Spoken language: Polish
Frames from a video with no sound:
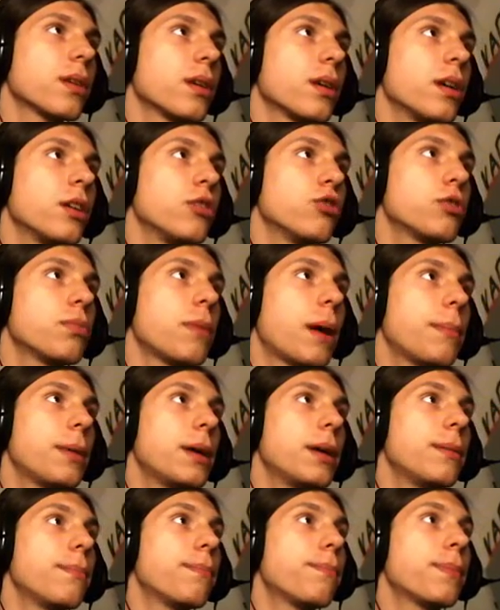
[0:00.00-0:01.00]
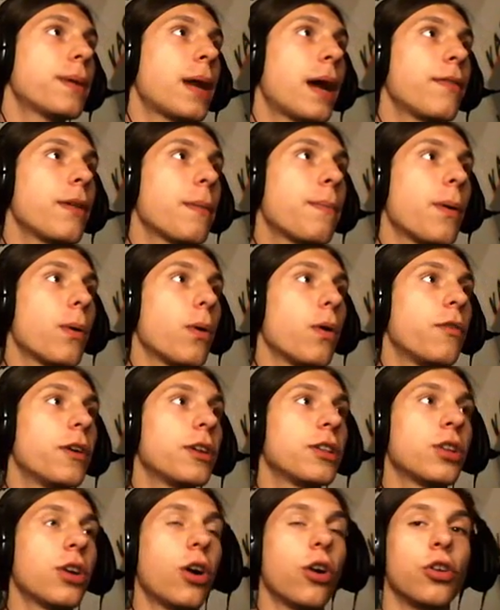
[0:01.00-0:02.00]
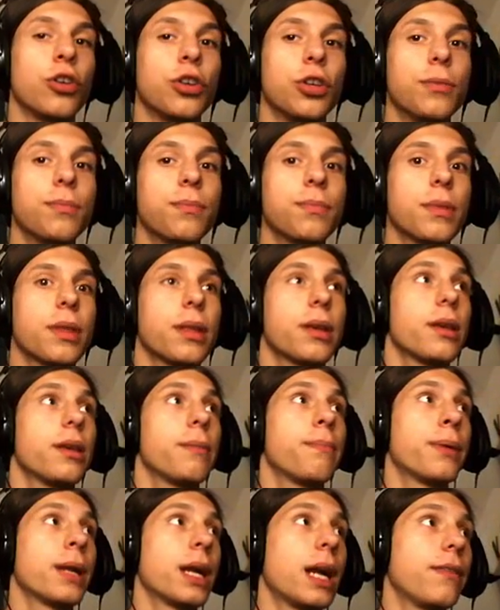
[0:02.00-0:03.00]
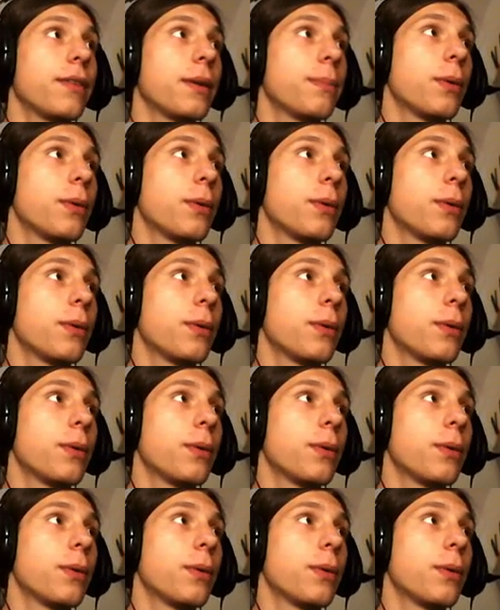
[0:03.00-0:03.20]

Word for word: e, już mamy prawie połowę drogi. Prawie